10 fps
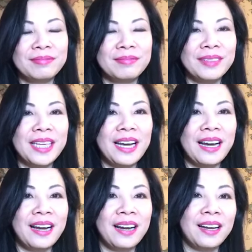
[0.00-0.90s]

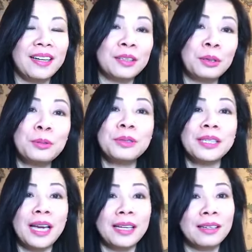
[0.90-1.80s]
và tu như
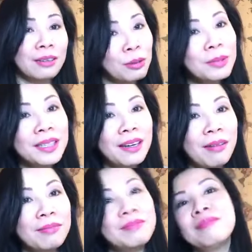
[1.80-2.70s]
vậy có đúng hay
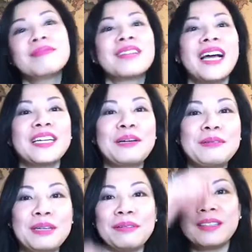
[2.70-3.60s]
không hai câu
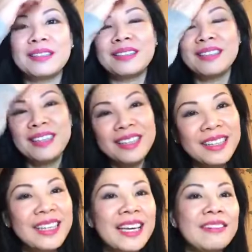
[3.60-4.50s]
này vân
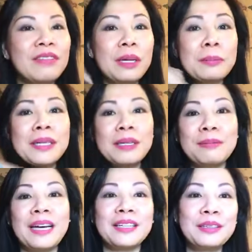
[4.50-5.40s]
nghe và lặp đi lặp
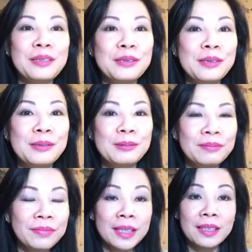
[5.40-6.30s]
lại rất là nhiều
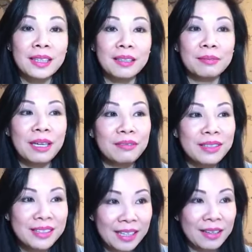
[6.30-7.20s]
thì hôm nay
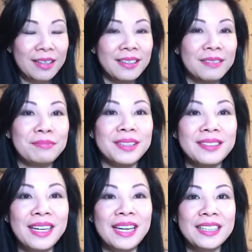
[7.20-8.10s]
vân sẽ
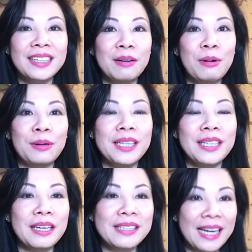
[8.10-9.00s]
mượn hai cái câu hỏi này
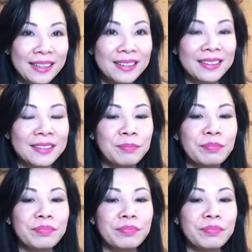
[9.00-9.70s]
để trả lời